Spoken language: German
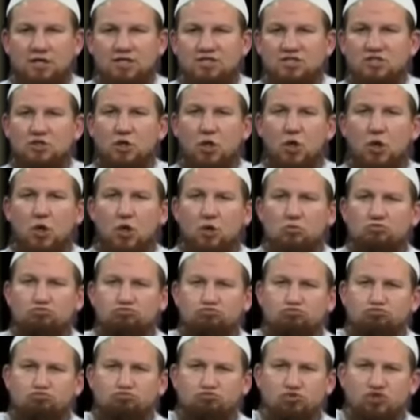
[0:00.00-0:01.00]
ist,
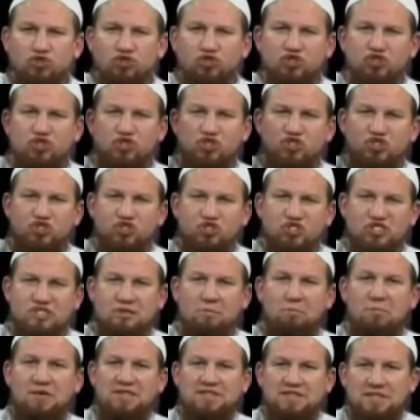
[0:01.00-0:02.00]

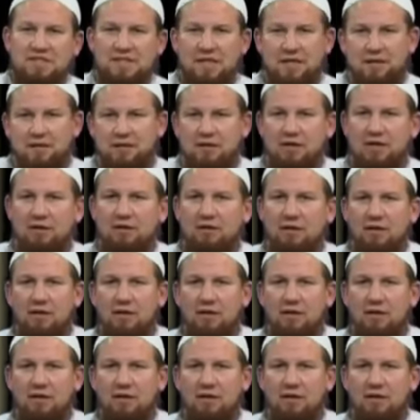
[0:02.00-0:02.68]
bis in die,